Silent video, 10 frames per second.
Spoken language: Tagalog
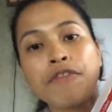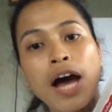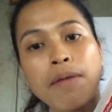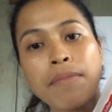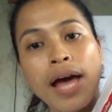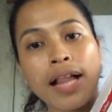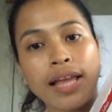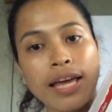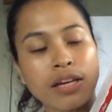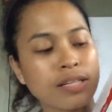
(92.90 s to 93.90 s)
from
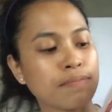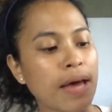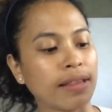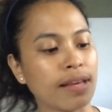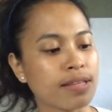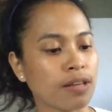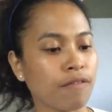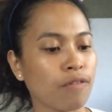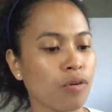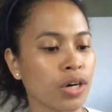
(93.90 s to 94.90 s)
LA Cosmetics,
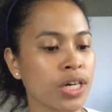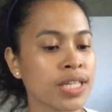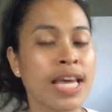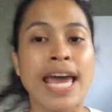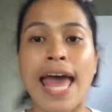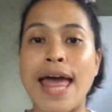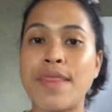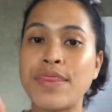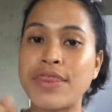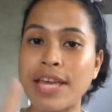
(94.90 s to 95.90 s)
of course.
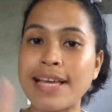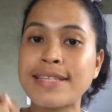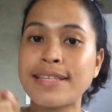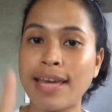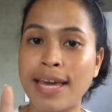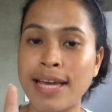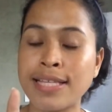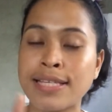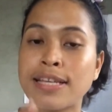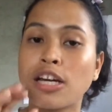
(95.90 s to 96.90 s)
And this
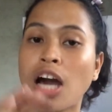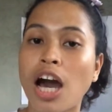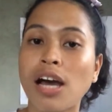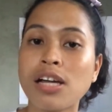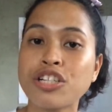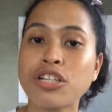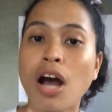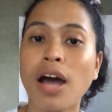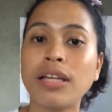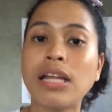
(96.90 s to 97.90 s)
is cash
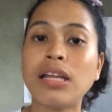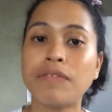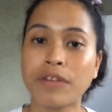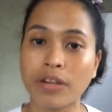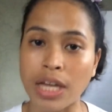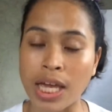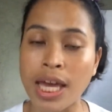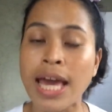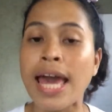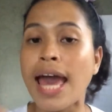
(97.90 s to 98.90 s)
on
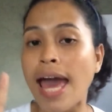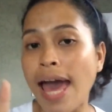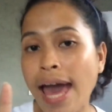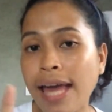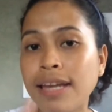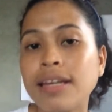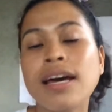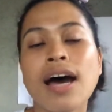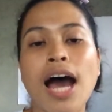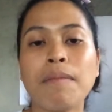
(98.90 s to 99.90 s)
delivery. And
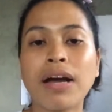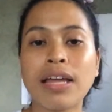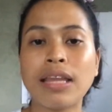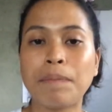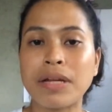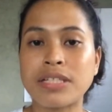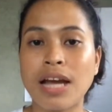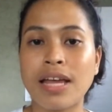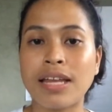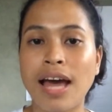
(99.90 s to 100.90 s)
ang maganda pa
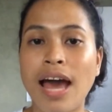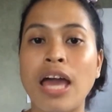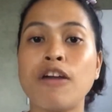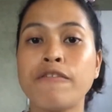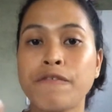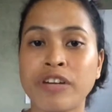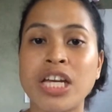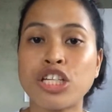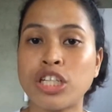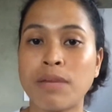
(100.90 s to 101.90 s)
dyan ay
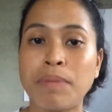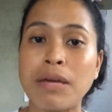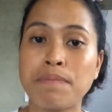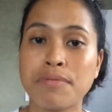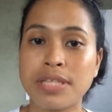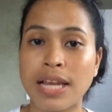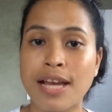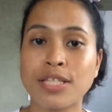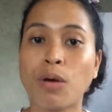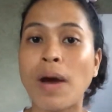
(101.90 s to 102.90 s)
free shipping po
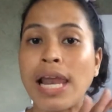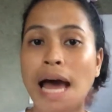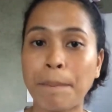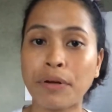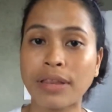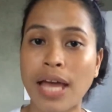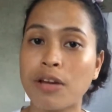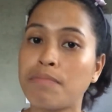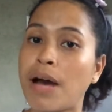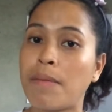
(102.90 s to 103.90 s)
sila. So, wala po
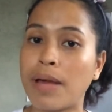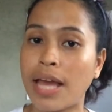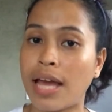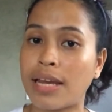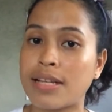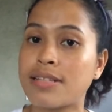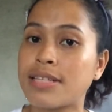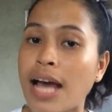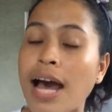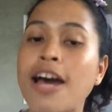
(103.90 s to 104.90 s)
tayong babayaran
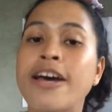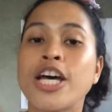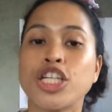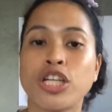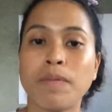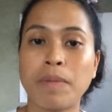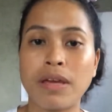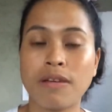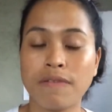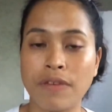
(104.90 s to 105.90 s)
sa
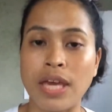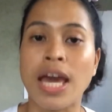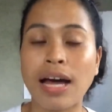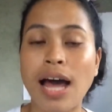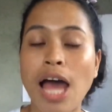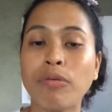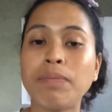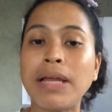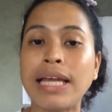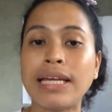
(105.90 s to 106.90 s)
shipping fee. I
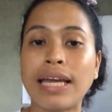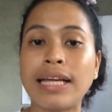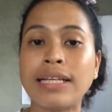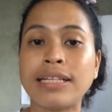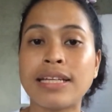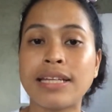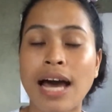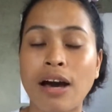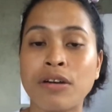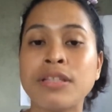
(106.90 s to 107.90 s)
will be linking
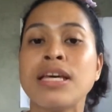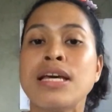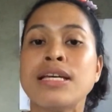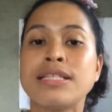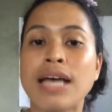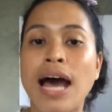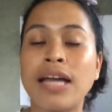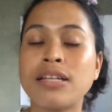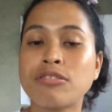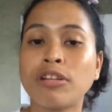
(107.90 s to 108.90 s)
down
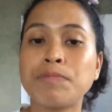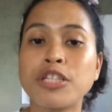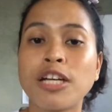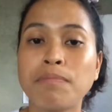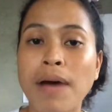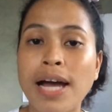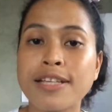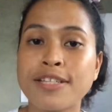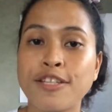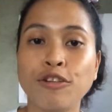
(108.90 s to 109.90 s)
sa description
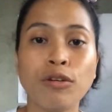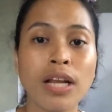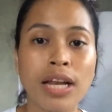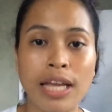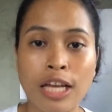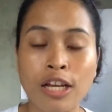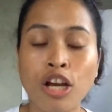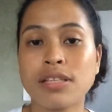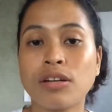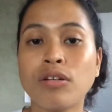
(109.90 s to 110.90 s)
box yung
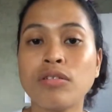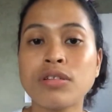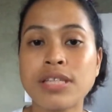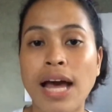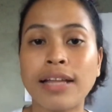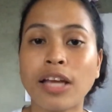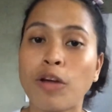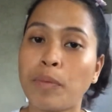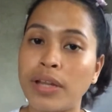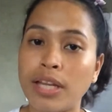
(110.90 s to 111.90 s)
link kung saan
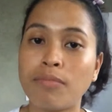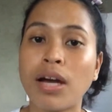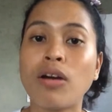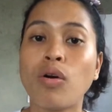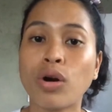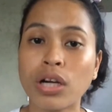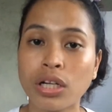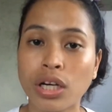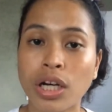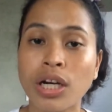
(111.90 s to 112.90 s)
kayo pwedeng
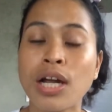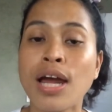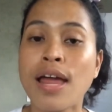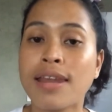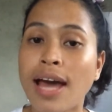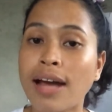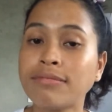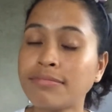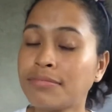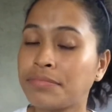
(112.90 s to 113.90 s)
mag-order
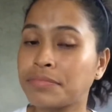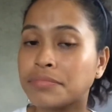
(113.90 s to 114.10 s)
ng